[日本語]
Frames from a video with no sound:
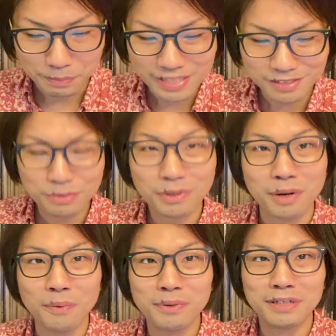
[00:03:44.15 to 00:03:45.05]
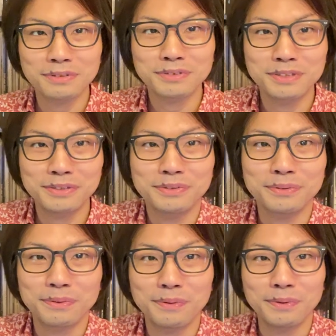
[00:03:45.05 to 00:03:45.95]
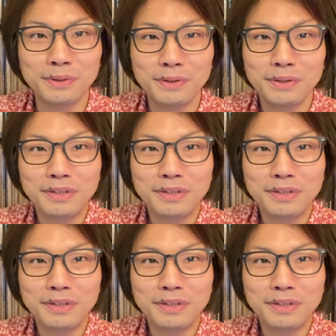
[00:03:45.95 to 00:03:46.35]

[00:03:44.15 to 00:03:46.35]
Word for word: フェスとか音楽っていうのを